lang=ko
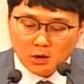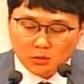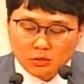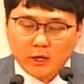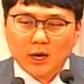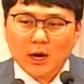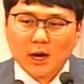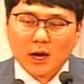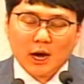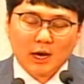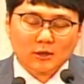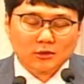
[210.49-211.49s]
우리가
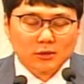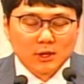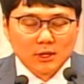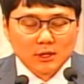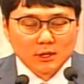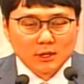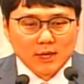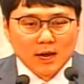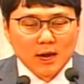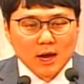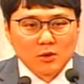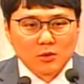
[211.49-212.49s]
할 수 있는
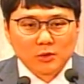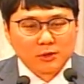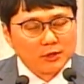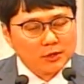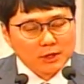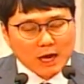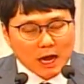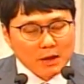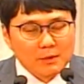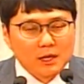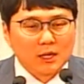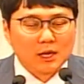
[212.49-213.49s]
생각으로서는
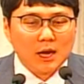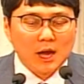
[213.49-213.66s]
감히